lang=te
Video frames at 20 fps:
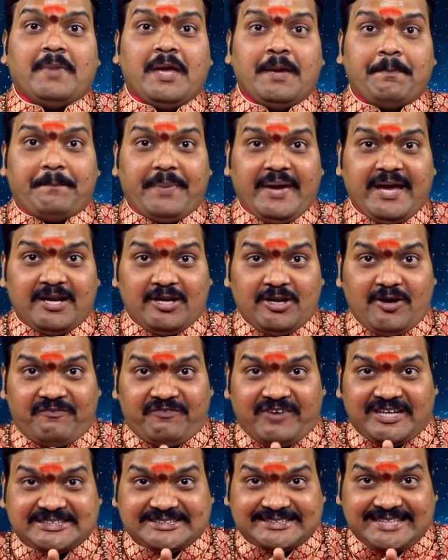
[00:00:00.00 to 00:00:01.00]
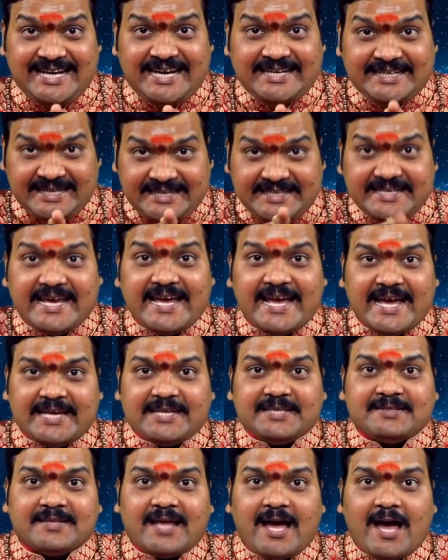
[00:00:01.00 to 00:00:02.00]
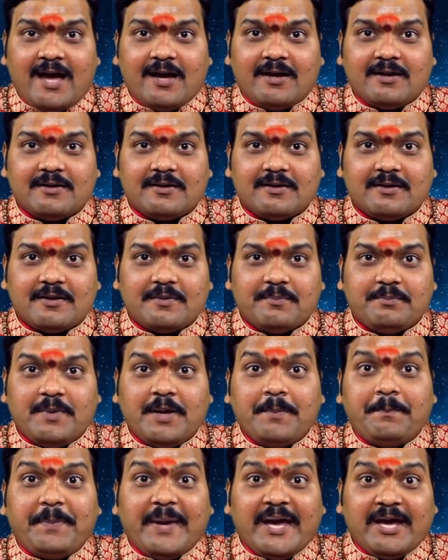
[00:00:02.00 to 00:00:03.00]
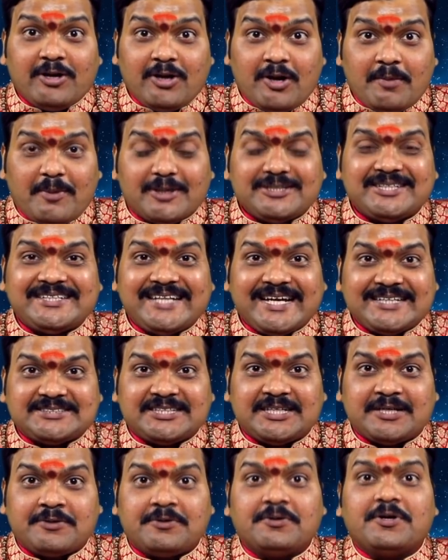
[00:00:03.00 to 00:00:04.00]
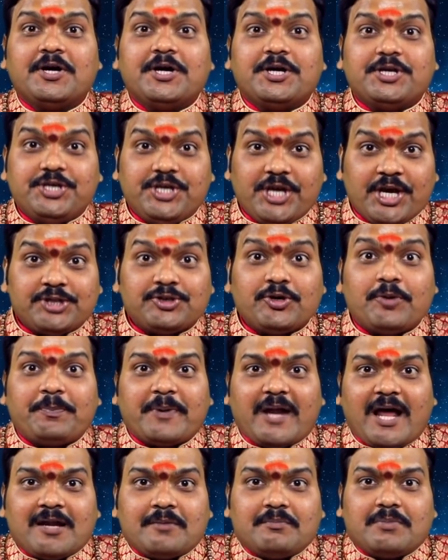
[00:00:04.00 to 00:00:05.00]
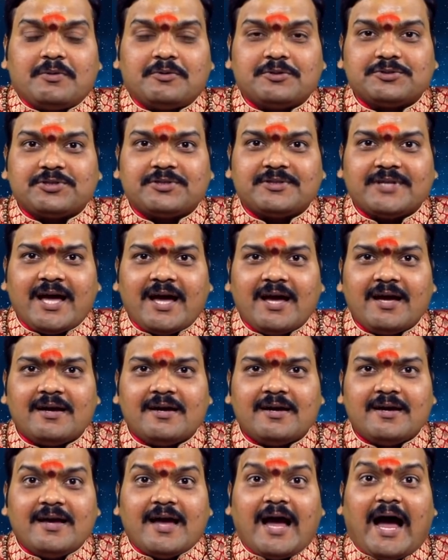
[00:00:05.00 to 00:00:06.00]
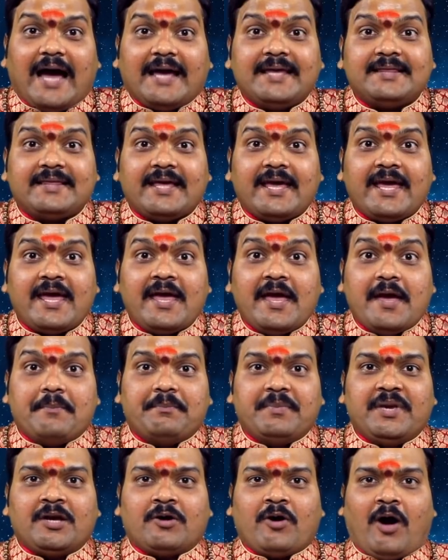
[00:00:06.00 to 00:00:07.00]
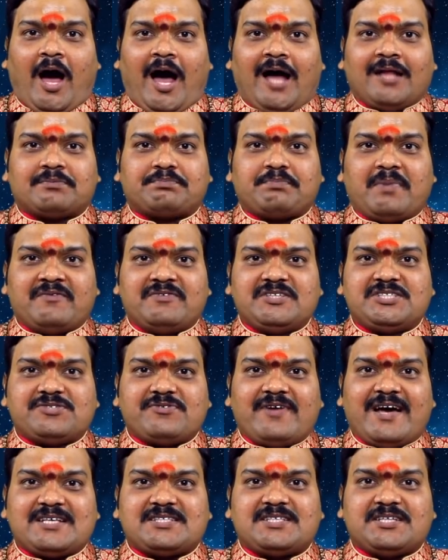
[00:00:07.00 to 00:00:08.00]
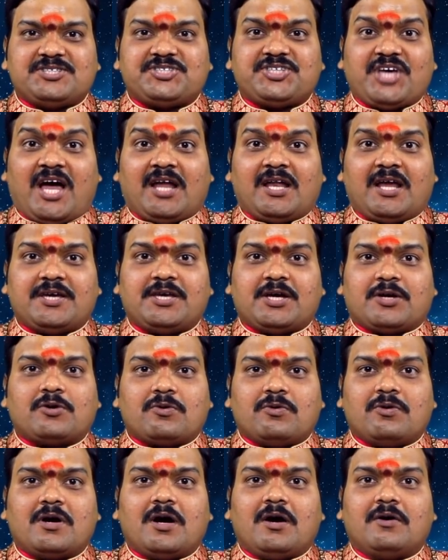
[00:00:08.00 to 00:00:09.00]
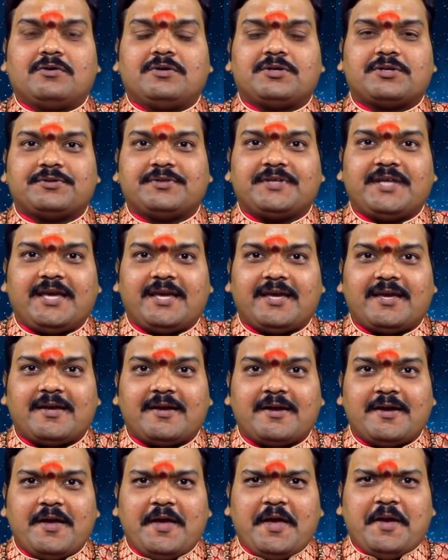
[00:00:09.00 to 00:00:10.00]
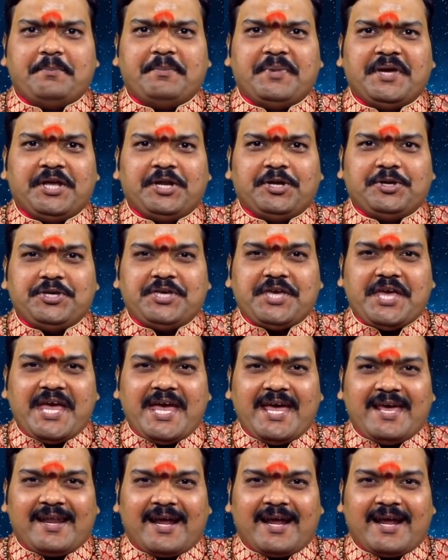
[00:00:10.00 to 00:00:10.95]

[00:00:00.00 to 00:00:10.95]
మీ పేరులో ఫస్ట్ లెటర్ ఏ అయిందా మీ పేరులో మొదటి అక్షరం ఏతో ప్రారంభమవుతుందా అయితే మీకు ఆత్మవిశ్వాసం చాలా ఎక్కువగా ఉంటుంది మీరు ఏ